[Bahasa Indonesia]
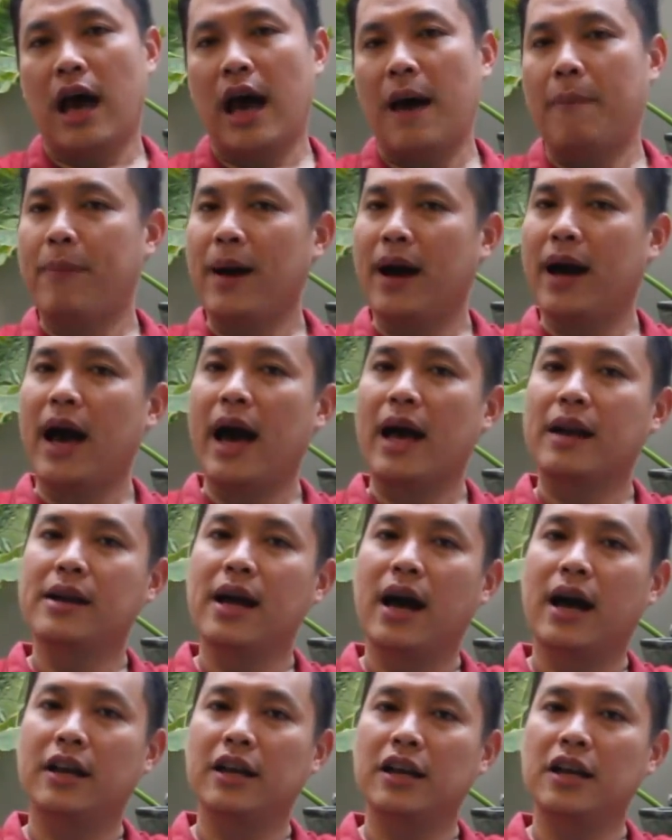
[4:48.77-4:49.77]
apakah
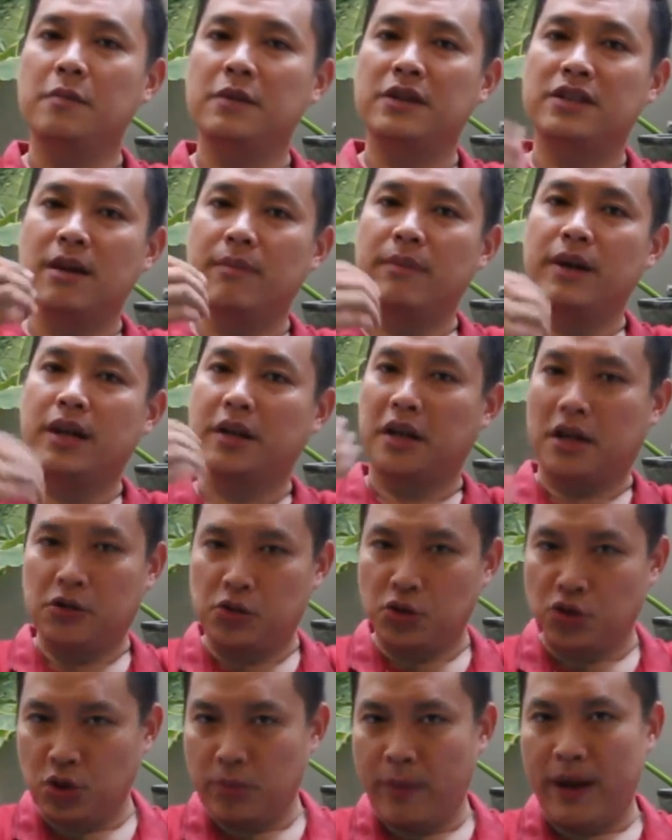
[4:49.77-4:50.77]
Anda hari ini bisa melihat dari
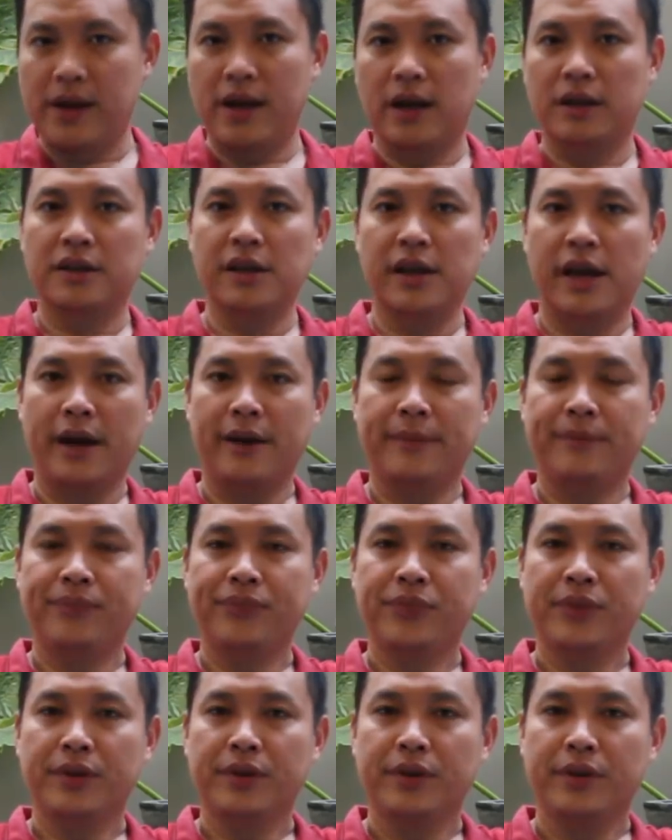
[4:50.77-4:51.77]
sudut pandang dia?
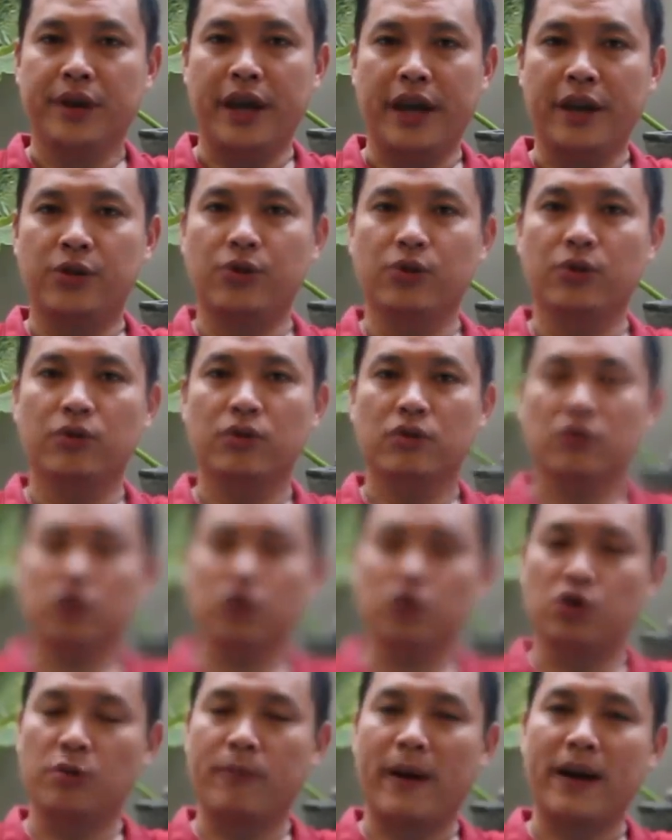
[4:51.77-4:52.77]
Yaitu
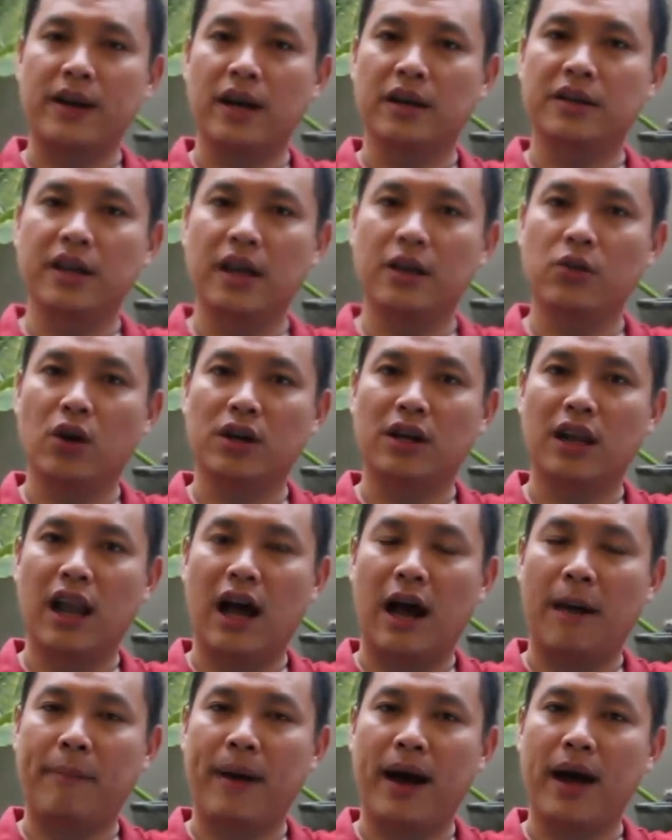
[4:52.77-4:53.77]
sudut pandang dia itu
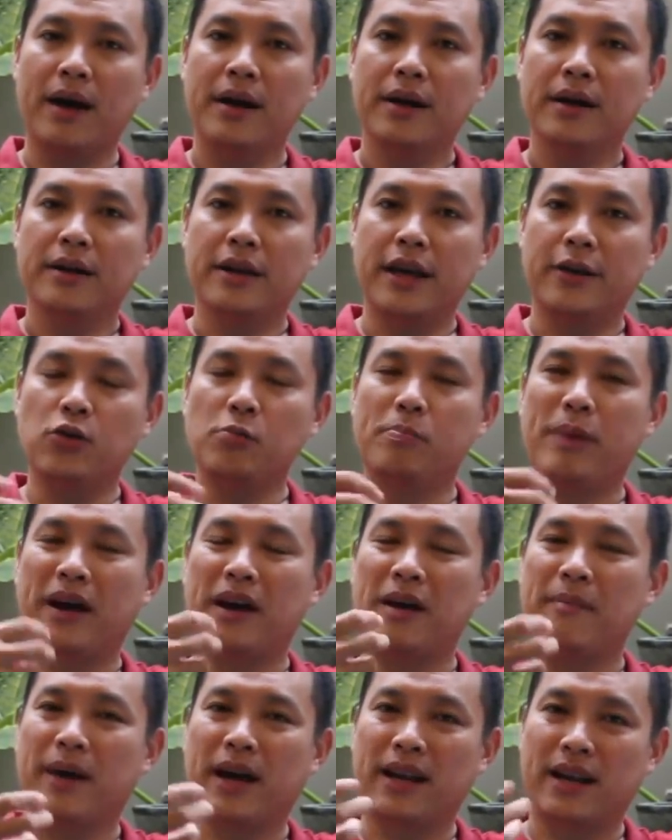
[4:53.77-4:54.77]
adalah apa? Yaitu
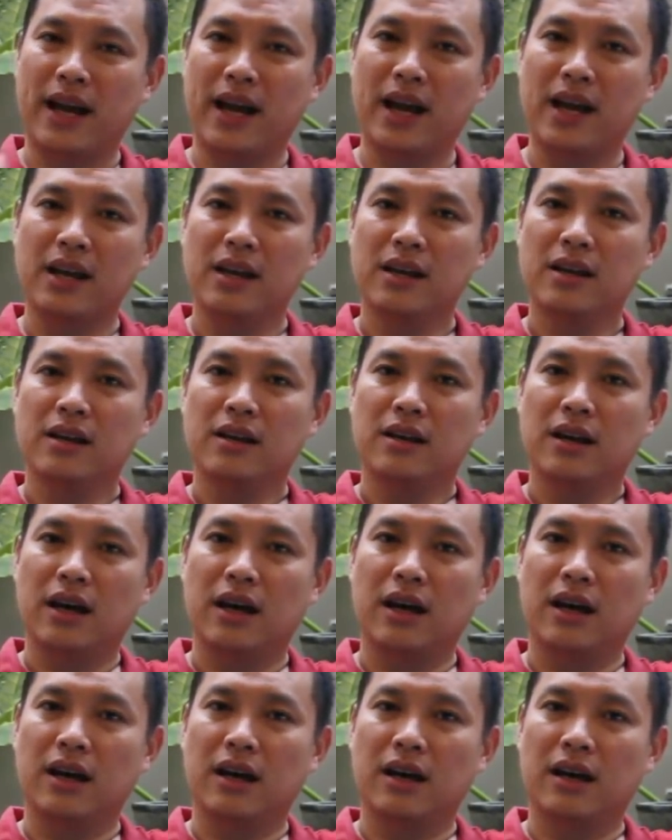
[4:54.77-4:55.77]
bagaimana
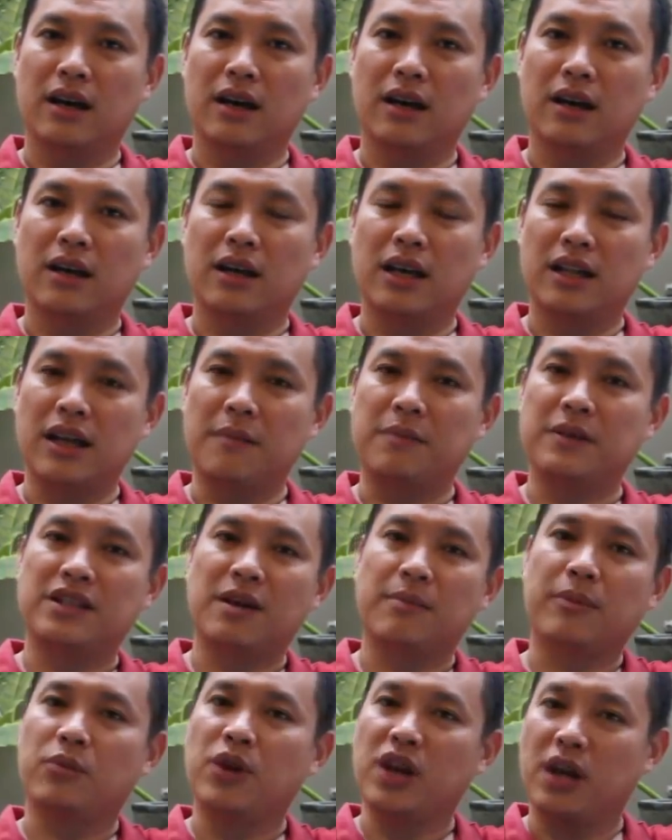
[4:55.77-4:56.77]
Eh, kita
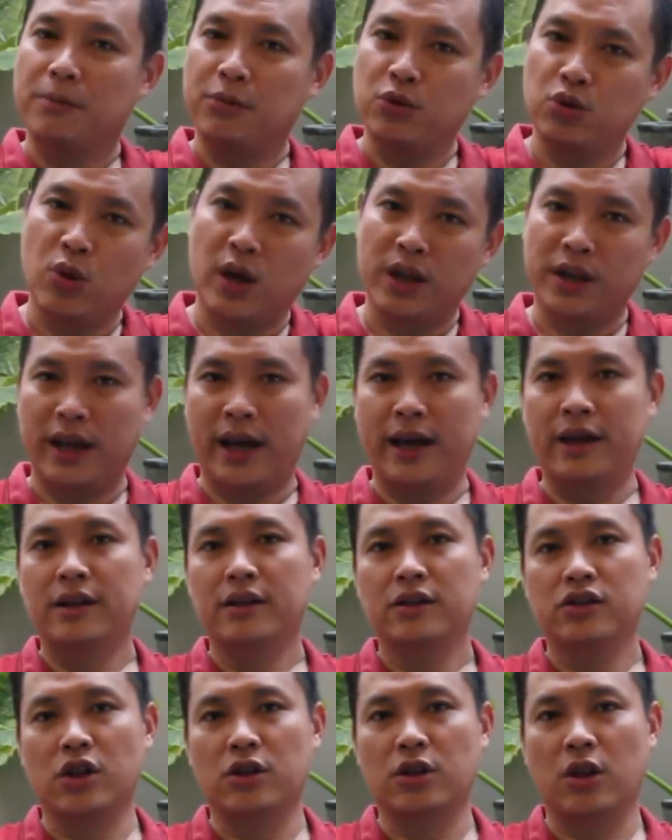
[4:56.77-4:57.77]
bisa memenuhi
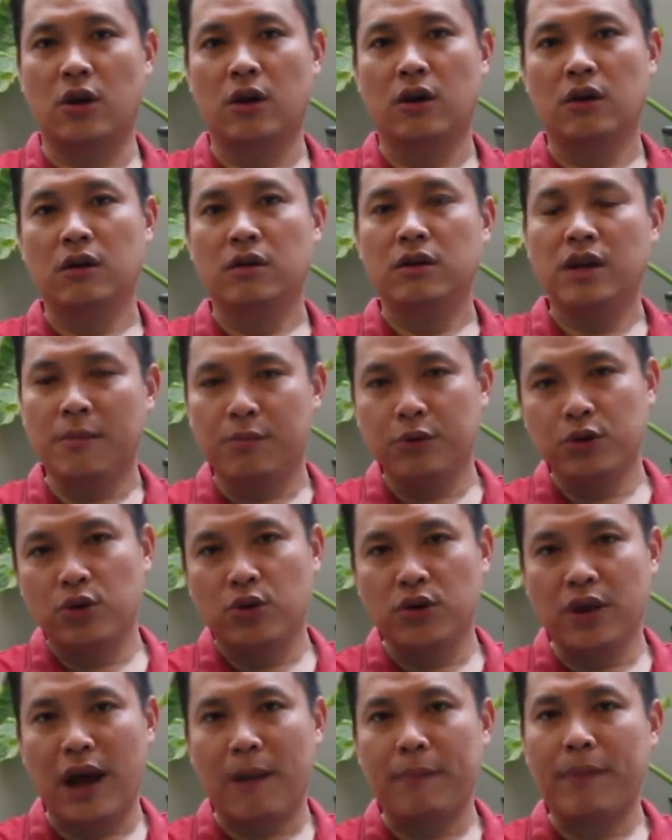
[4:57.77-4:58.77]
kebutuhannya. Contoh, dia
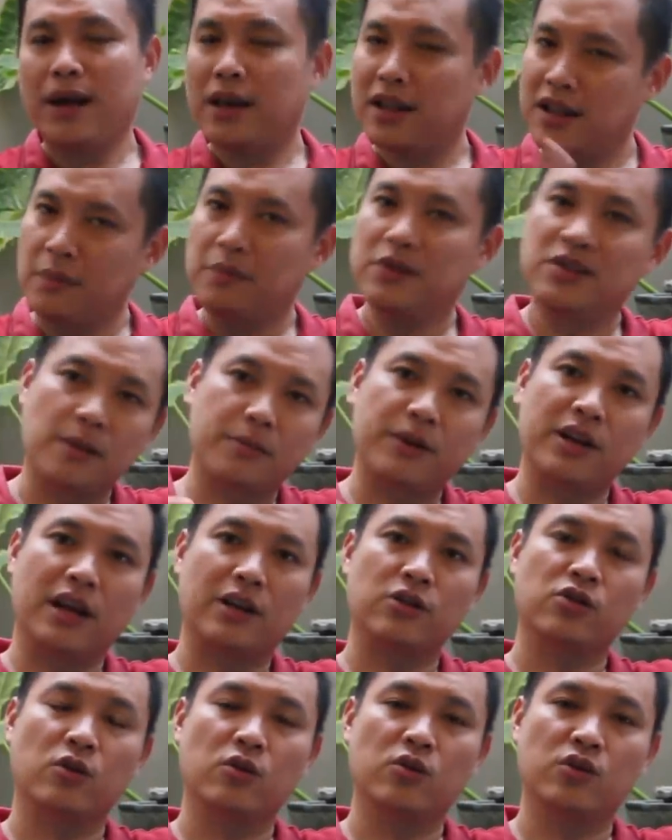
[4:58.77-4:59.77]
butuhnya apa, kita bisa
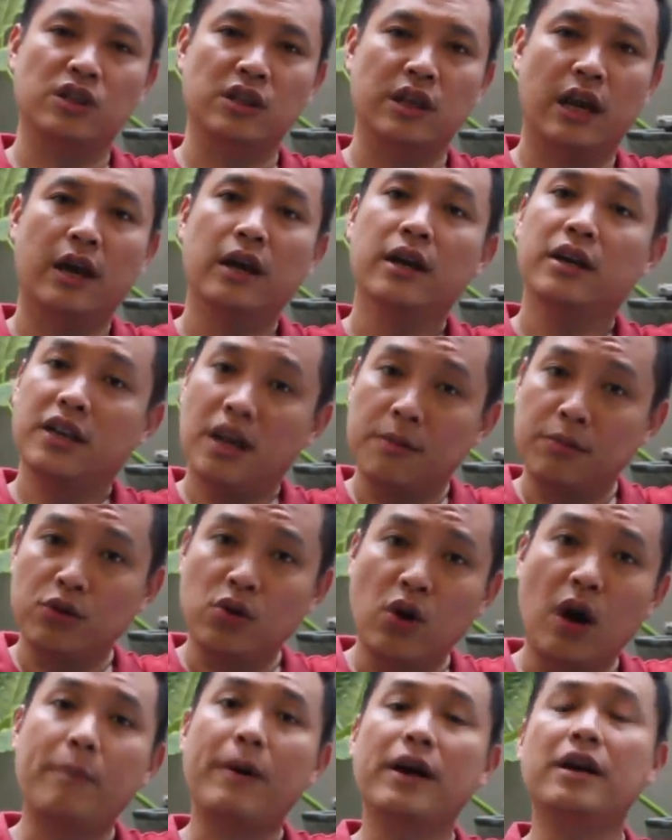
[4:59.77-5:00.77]
berikan solusinya. Dia
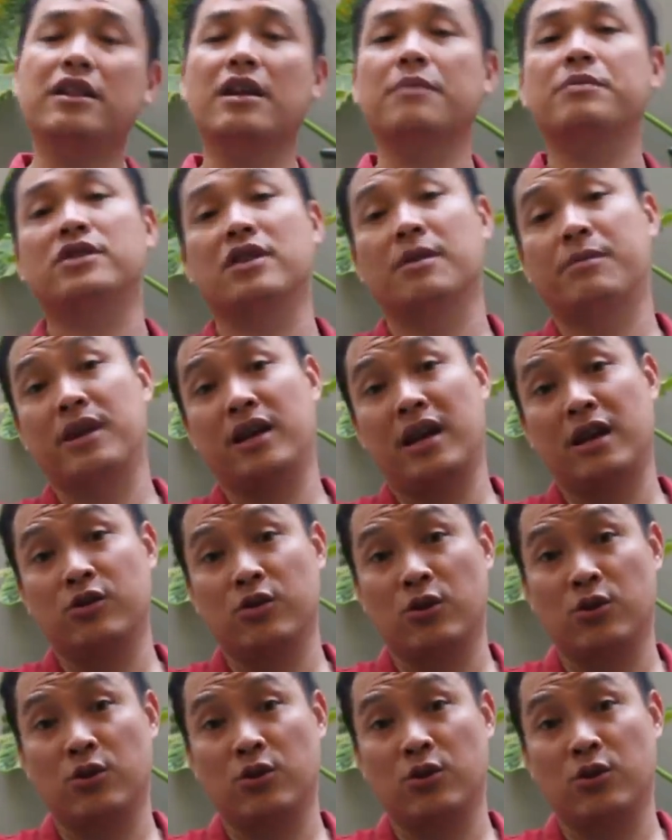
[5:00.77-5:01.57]
butuh apa, kita bisa berikan